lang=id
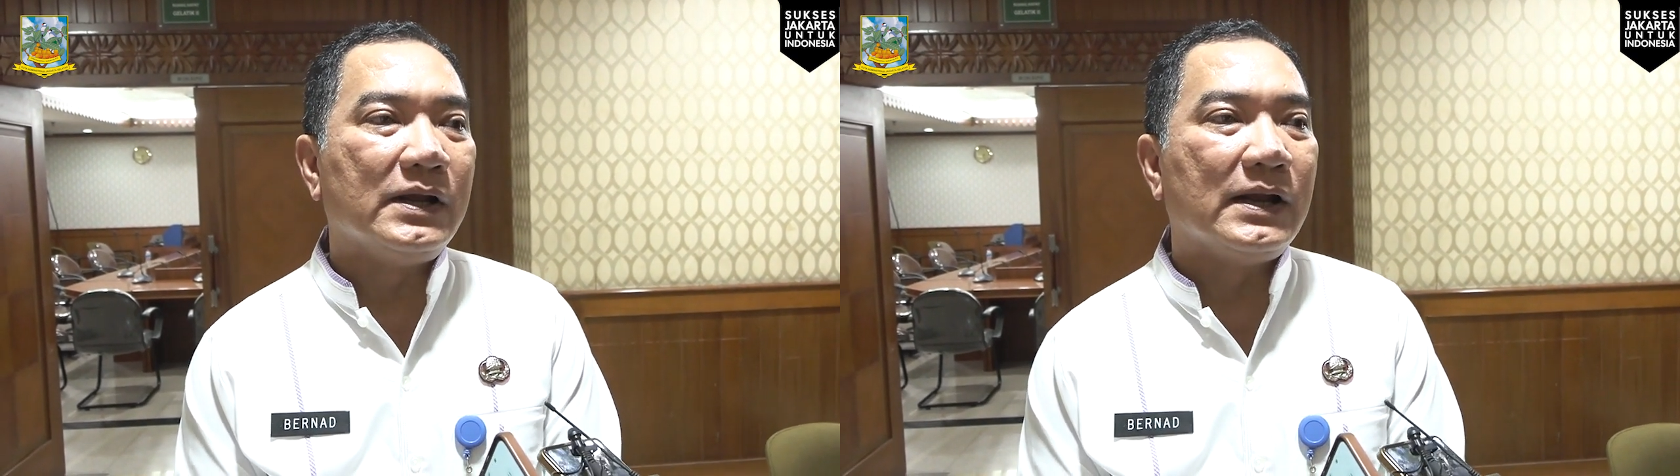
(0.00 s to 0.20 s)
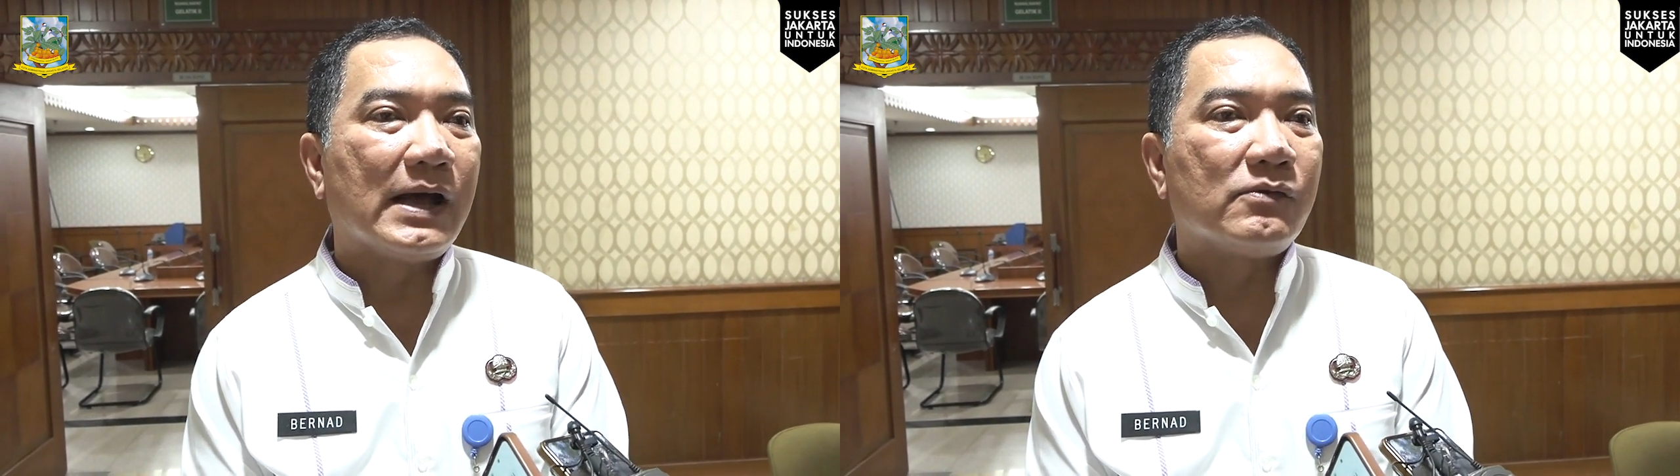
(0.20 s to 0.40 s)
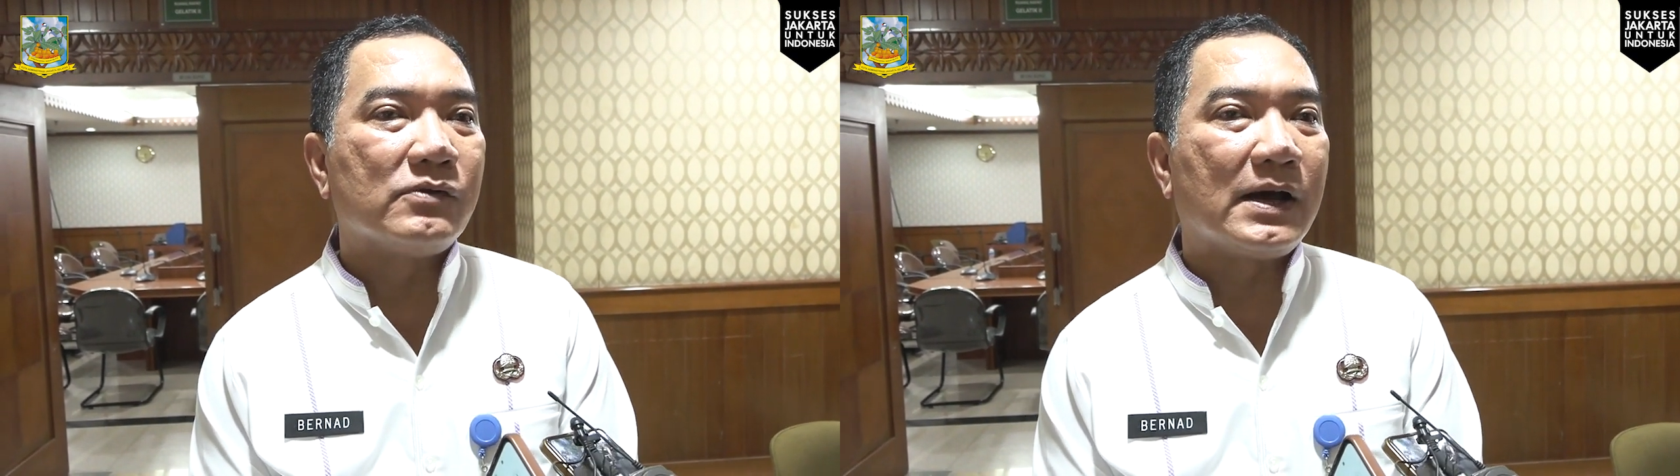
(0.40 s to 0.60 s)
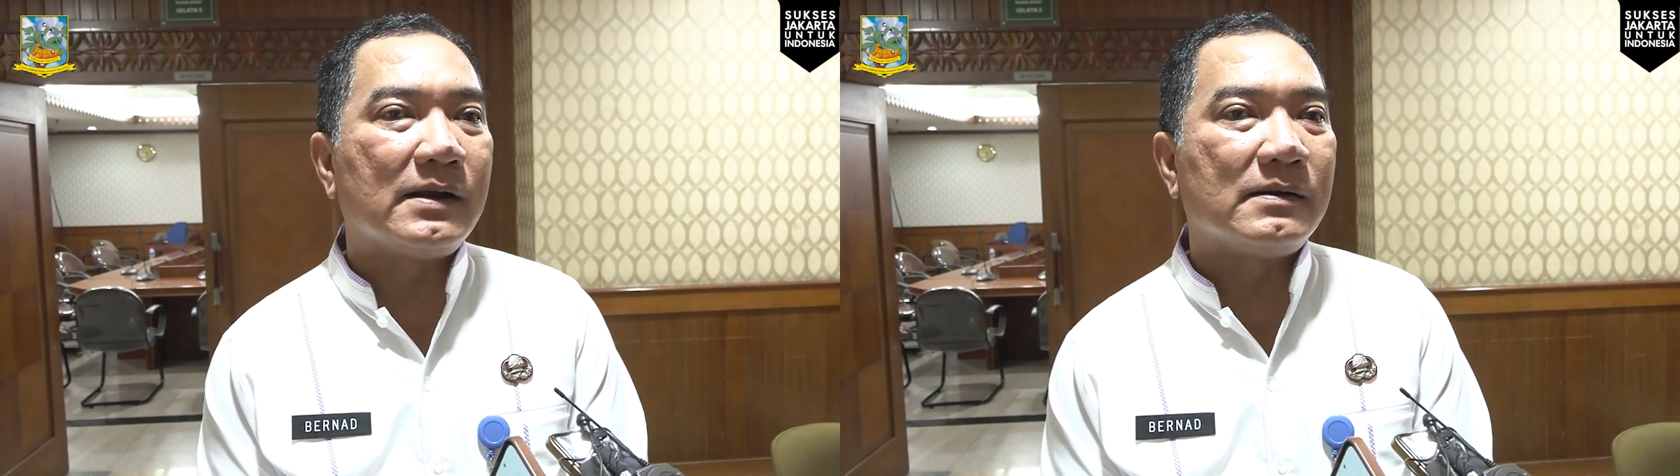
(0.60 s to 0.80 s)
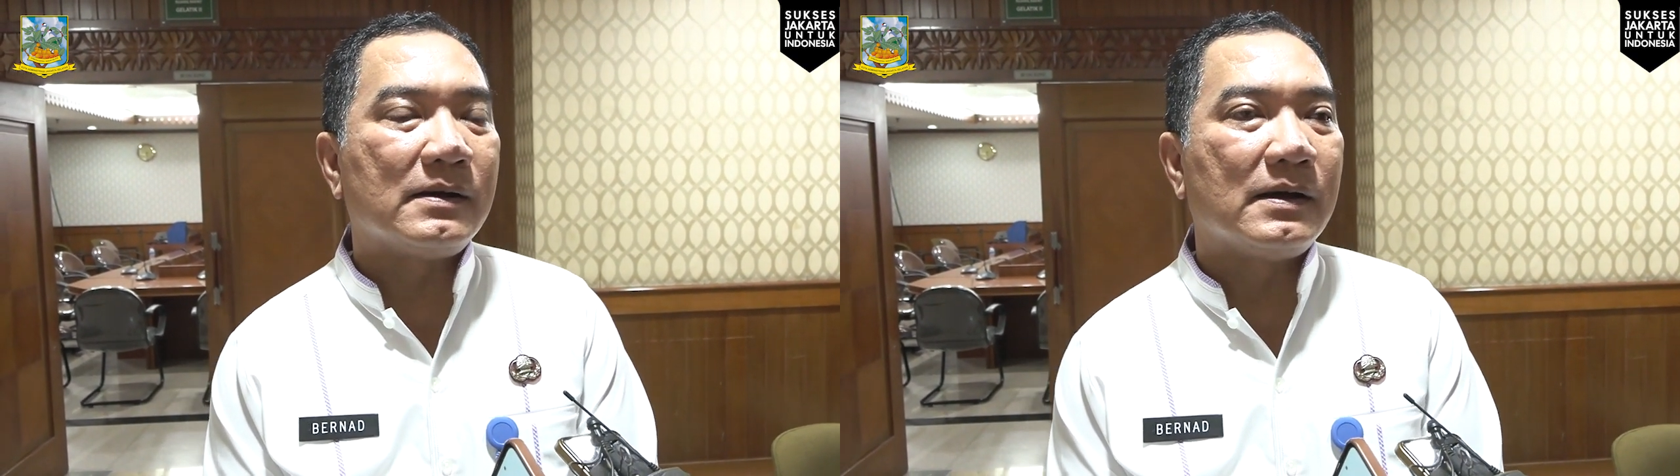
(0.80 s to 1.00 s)
dilakukan
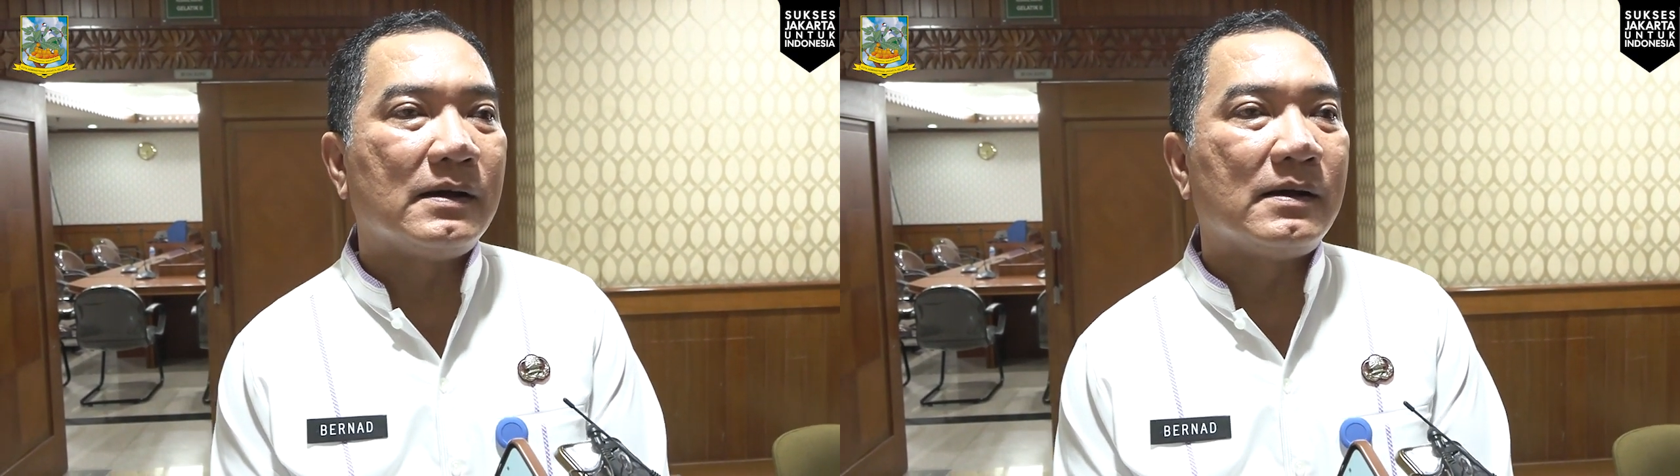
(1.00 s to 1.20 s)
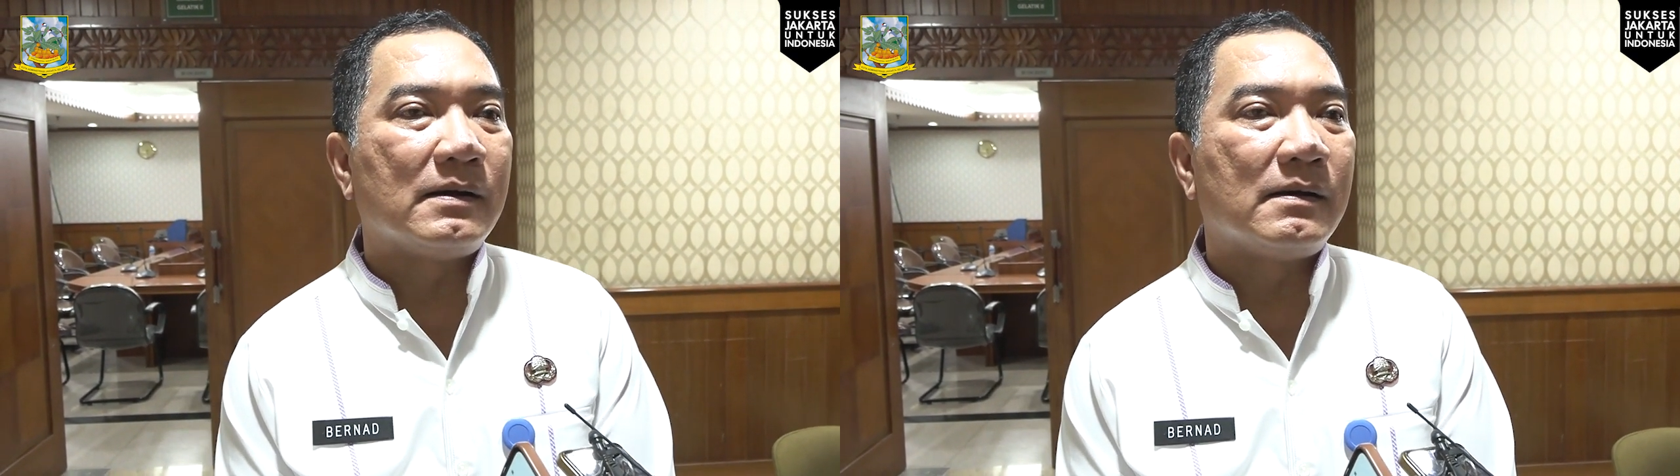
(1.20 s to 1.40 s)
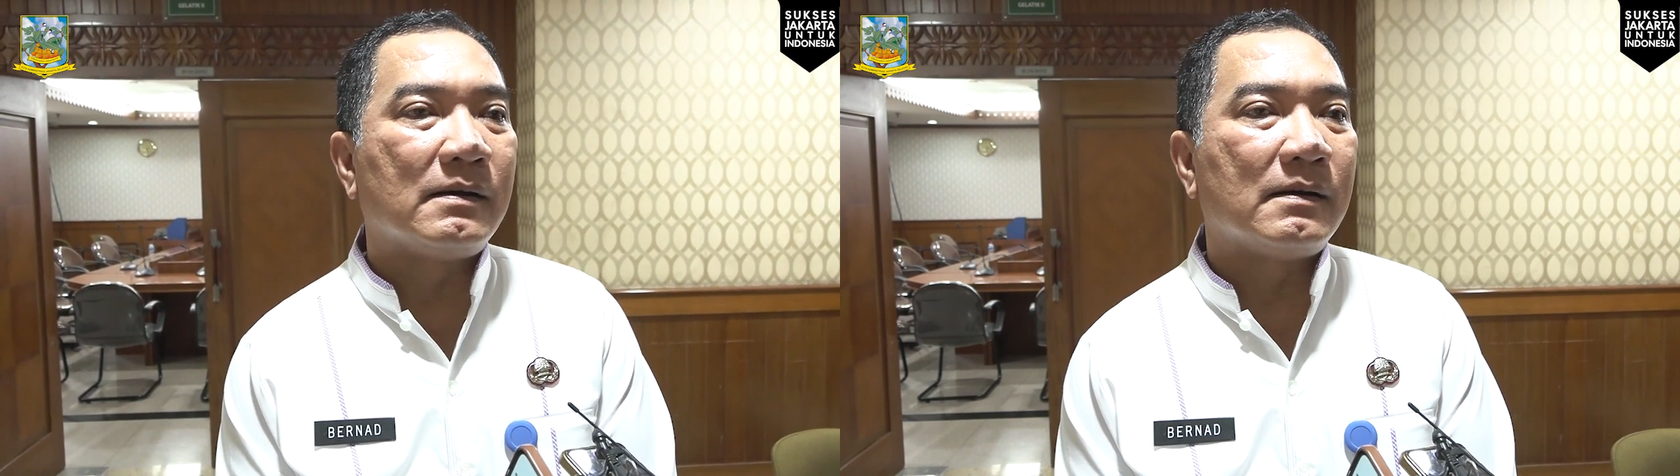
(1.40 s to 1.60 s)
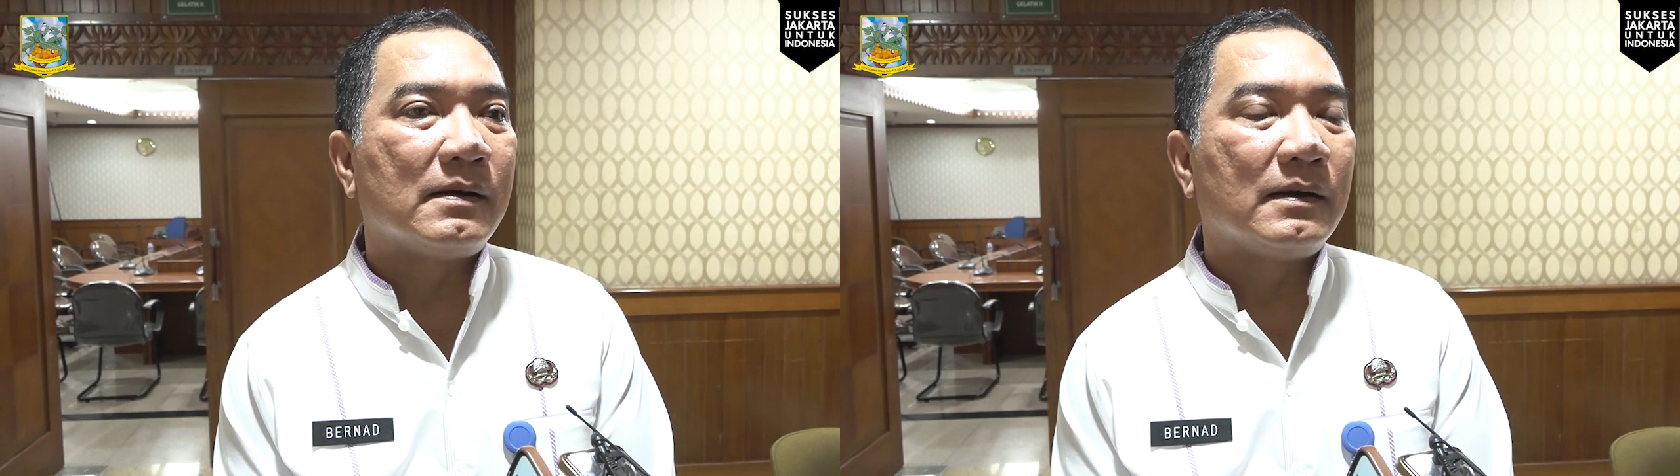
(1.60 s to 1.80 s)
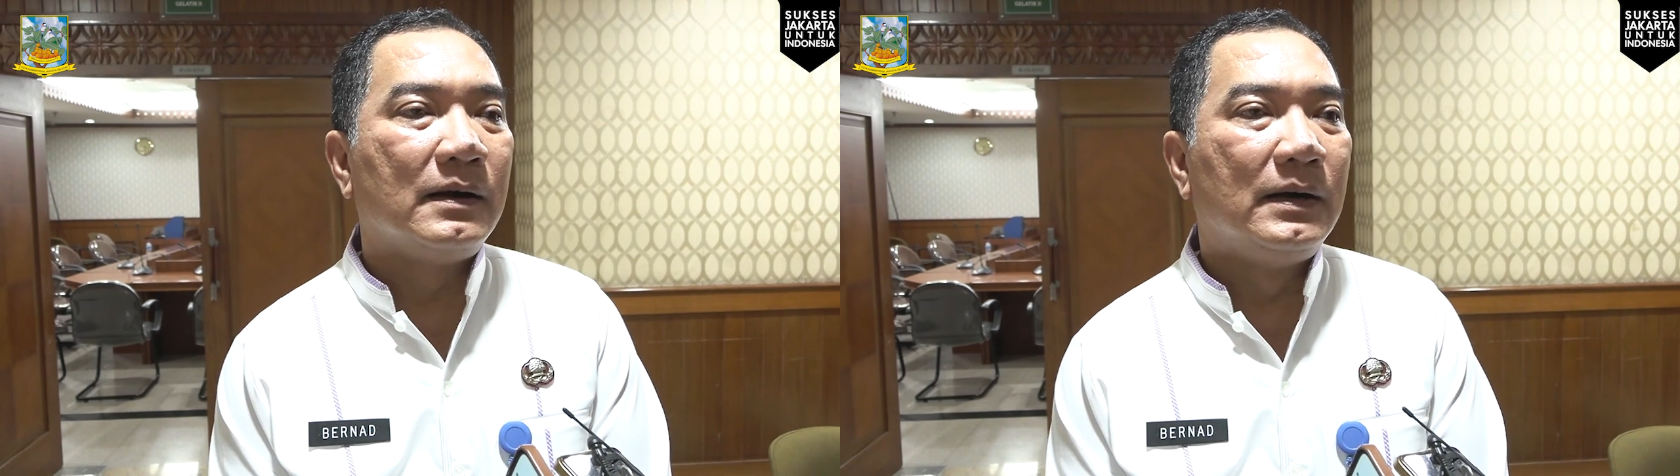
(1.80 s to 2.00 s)
eh,